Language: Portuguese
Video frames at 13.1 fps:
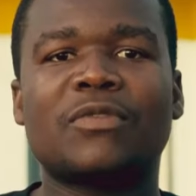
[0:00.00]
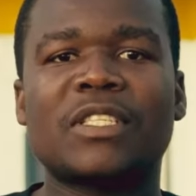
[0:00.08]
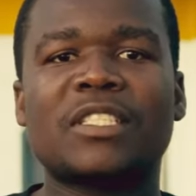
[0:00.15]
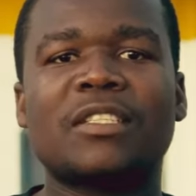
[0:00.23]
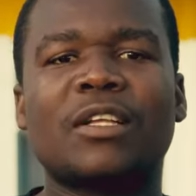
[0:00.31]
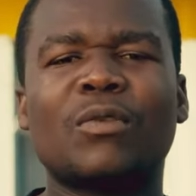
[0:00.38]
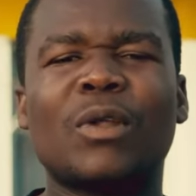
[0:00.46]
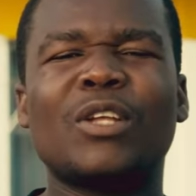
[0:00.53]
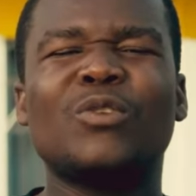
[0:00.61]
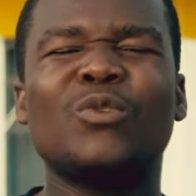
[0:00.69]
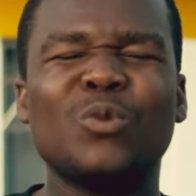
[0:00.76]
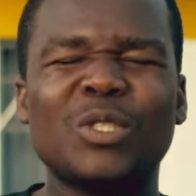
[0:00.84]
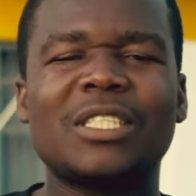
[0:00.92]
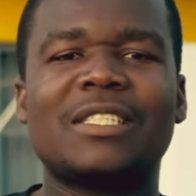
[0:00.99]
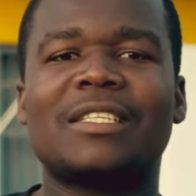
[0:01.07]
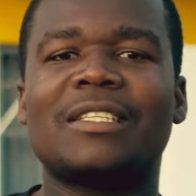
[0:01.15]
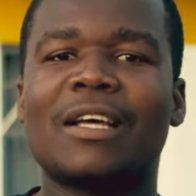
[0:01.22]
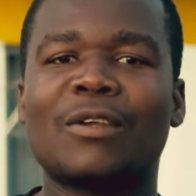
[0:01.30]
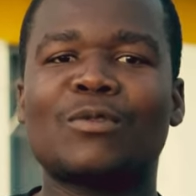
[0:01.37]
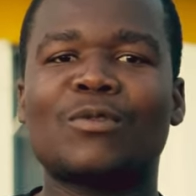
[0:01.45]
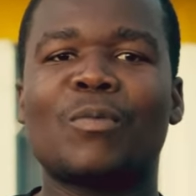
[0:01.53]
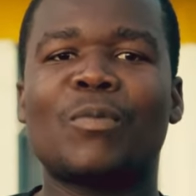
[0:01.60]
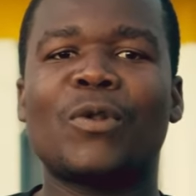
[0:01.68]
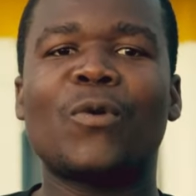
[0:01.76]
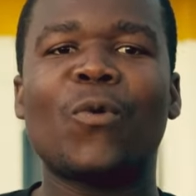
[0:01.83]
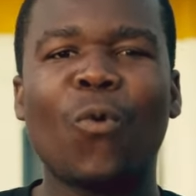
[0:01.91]
facilitadoras nos ensinaram
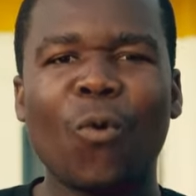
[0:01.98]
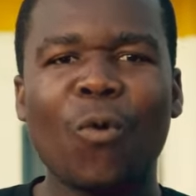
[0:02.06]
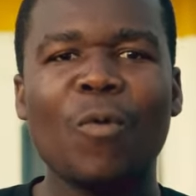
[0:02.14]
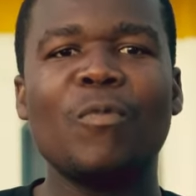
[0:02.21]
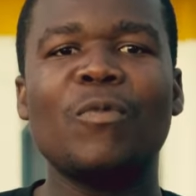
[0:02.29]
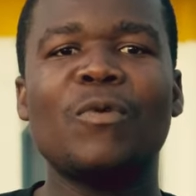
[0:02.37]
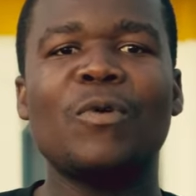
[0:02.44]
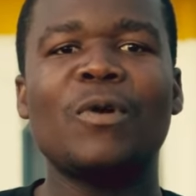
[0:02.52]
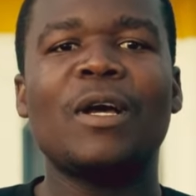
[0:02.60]
sobre como